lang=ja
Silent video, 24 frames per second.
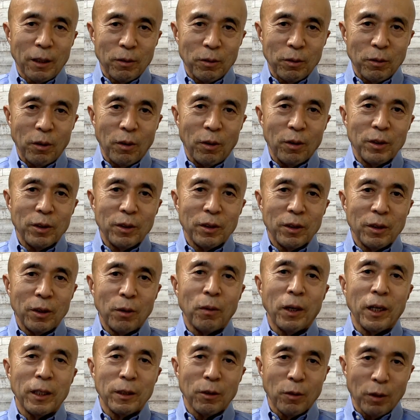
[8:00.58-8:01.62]
と呼ば
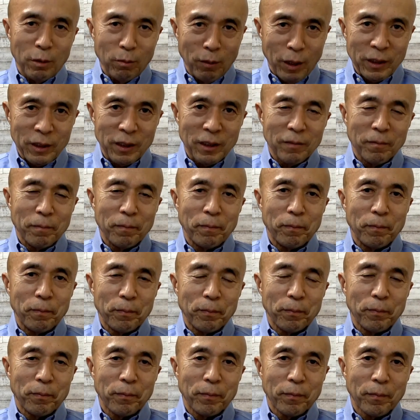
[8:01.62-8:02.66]
れております
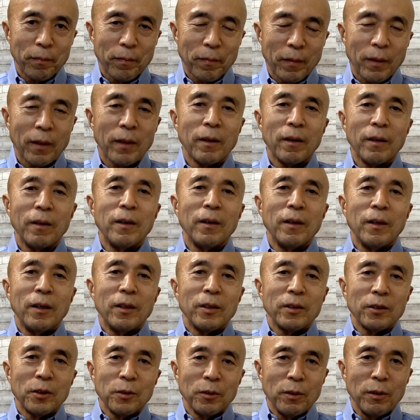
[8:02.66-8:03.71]

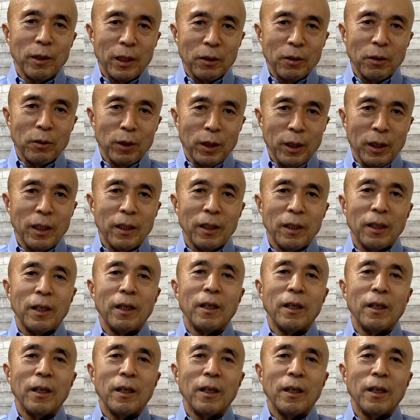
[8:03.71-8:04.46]
その後に